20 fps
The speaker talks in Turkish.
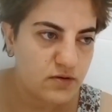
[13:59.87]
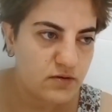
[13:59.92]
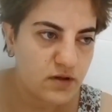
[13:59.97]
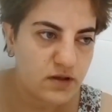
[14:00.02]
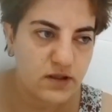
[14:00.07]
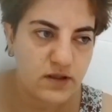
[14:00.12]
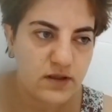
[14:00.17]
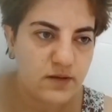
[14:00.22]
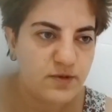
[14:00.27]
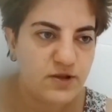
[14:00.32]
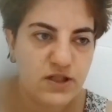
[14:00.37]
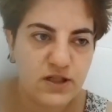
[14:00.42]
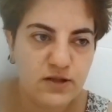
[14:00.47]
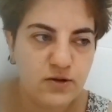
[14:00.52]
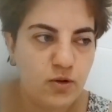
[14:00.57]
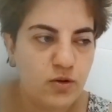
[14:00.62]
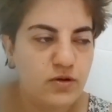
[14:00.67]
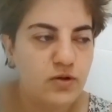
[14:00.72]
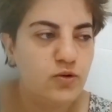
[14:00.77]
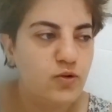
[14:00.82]
Hani bir
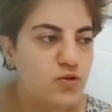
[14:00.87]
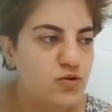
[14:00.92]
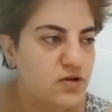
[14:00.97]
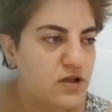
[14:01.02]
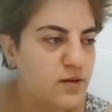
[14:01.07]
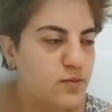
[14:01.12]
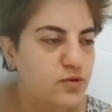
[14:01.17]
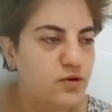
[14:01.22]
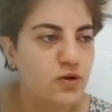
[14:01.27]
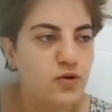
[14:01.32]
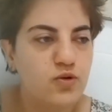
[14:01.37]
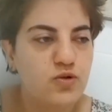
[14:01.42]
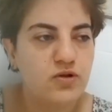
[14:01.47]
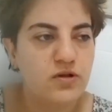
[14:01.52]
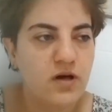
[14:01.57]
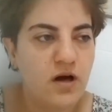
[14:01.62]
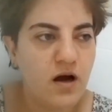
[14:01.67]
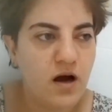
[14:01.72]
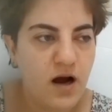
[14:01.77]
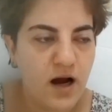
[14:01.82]
şekilde ona 100 lira, buna 100
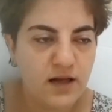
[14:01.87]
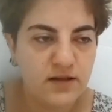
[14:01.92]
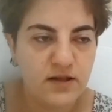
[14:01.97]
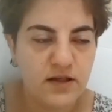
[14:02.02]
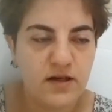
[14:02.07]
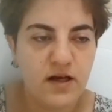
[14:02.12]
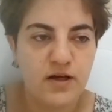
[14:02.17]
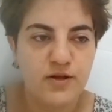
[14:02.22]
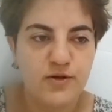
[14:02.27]
lira halden